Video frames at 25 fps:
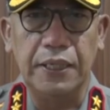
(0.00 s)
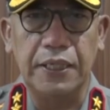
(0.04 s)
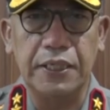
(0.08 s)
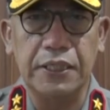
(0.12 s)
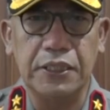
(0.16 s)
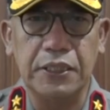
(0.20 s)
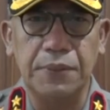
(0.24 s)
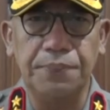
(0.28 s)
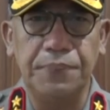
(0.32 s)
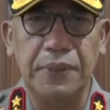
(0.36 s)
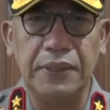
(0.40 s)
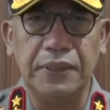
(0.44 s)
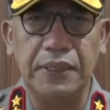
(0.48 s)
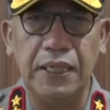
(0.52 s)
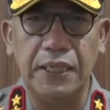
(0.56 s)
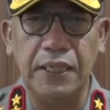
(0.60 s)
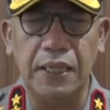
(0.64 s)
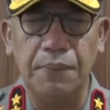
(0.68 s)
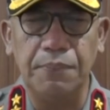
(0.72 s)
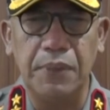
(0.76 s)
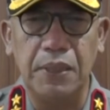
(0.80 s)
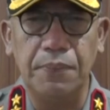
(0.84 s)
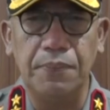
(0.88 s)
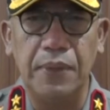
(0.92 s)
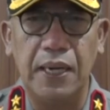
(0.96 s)
kesempatan
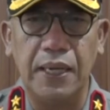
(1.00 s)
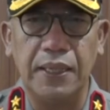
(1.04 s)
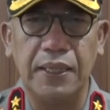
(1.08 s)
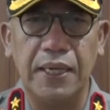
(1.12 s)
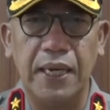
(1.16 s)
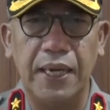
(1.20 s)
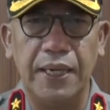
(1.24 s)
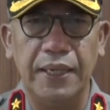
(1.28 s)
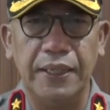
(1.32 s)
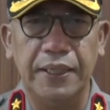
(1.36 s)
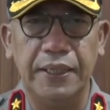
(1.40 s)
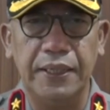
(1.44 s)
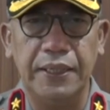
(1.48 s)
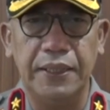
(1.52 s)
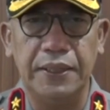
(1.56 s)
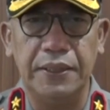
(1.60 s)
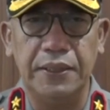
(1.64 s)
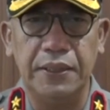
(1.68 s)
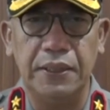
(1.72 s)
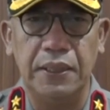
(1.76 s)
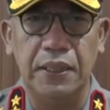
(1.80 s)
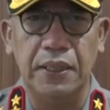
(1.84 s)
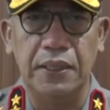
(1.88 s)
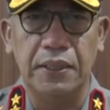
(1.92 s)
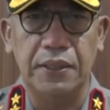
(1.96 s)
yang berbahagia ini,
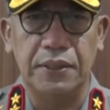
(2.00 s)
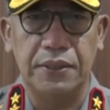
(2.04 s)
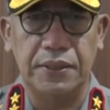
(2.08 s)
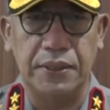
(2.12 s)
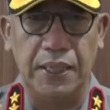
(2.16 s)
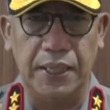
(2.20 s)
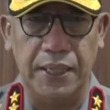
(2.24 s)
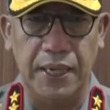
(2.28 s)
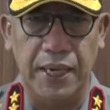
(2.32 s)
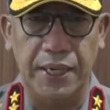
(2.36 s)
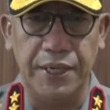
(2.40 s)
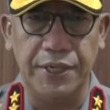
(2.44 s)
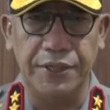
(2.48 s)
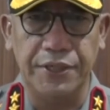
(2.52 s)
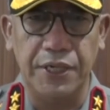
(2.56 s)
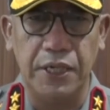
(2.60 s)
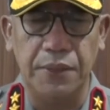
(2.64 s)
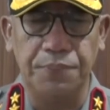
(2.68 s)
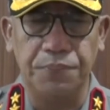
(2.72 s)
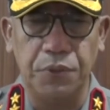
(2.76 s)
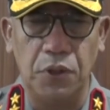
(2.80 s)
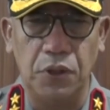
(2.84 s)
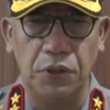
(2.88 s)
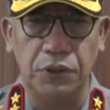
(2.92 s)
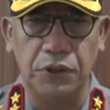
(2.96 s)
saya
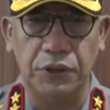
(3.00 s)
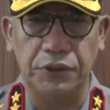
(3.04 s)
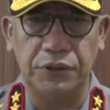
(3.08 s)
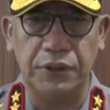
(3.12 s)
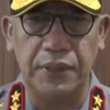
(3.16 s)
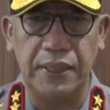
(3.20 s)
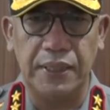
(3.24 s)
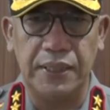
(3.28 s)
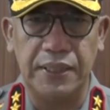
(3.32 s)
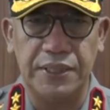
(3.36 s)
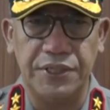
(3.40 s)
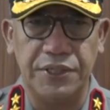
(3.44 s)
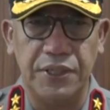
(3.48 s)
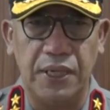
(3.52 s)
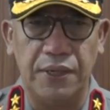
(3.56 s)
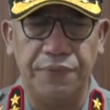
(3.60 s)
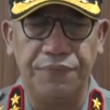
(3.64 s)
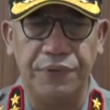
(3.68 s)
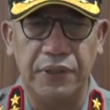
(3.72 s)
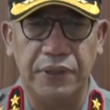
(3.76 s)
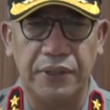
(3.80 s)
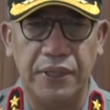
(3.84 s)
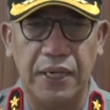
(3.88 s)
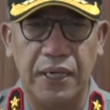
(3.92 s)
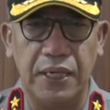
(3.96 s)
Irjen Pol Dr. Andesian
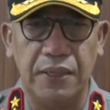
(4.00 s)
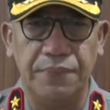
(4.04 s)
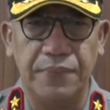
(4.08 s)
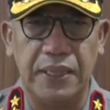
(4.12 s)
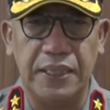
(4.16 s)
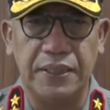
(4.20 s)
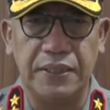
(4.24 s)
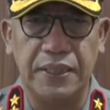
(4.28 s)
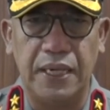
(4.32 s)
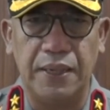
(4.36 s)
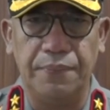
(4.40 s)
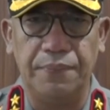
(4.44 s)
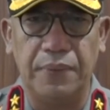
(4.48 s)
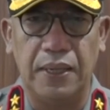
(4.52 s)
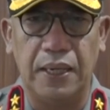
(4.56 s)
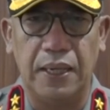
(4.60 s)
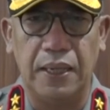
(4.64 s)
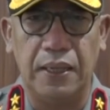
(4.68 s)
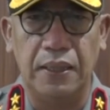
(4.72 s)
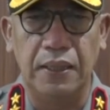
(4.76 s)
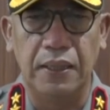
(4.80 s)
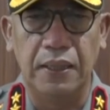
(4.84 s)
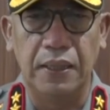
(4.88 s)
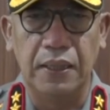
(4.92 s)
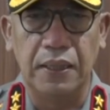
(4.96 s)
Fitri Aliman SMH,
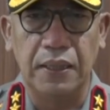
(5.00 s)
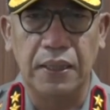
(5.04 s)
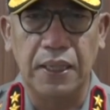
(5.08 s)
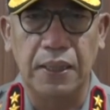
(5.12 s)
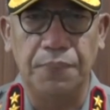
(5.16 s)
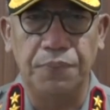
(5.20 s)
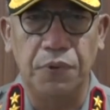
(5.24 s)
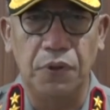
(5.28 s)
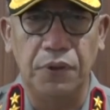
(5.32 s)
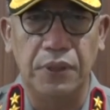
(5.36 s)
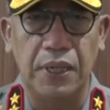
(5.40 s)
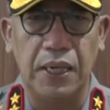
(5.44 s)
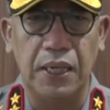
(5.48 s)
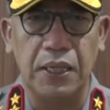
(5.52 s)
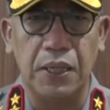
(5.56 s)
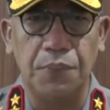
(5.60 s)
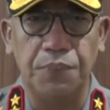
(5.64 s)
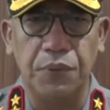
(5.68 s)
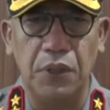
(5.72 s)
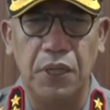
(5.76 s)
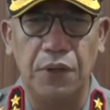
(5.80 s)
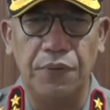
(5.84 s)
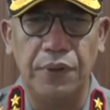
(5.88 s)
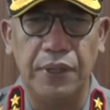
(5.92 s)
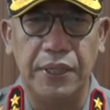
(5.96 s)
Kapolda
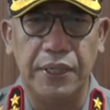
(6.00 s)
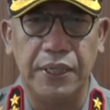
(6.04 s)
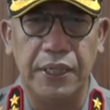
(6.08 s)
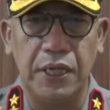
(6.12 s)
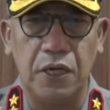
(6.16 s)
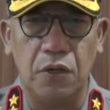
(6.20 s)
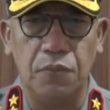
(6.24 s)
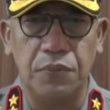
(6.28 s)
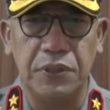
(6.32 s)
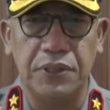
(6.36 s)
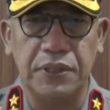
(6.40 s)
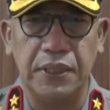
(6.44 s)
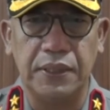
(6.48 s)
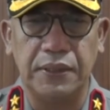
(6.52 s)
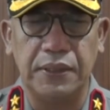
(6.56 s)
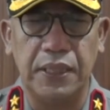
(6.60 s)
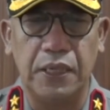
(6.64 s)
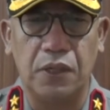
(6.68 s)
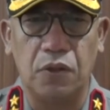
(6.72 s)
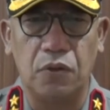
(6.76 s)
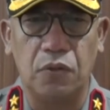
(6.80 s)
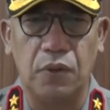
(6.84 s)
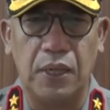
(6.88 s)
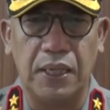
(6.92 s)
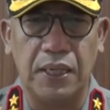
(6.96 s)
Kepulauan Riau
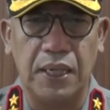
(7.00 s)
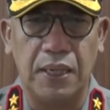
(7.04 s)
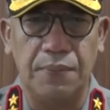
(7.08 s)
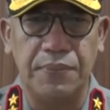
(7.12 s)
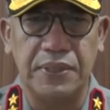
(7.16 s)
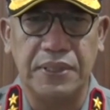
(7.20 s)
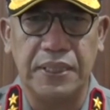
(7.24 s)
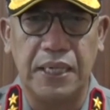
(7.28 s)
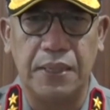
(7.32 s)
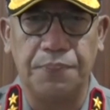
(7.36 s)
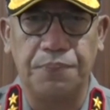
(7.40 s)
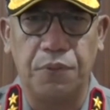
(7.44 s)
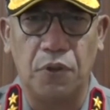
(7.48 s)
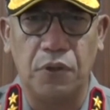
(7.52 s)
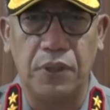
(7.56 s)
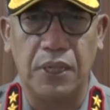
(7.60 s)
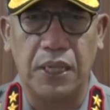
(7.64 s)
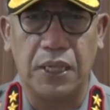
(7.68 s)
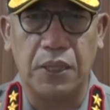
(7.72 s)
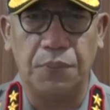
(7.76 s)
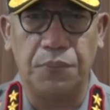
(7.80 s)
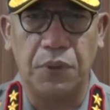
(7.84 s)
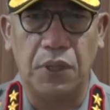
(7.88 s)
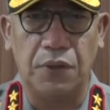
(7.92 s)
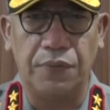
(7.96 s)
beserta keluarga besar
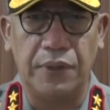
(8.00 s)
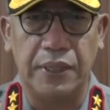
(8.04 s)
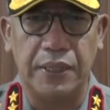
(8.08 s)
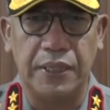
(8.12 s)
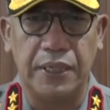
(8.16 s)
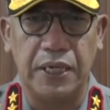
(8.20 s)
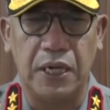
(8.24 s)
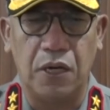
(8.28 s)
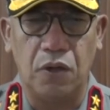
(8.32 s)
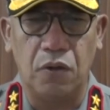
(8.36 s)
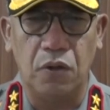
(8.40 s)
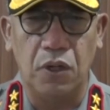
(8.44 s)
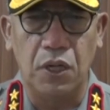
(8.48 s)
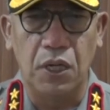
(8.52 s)
Polda Kepulauan Riau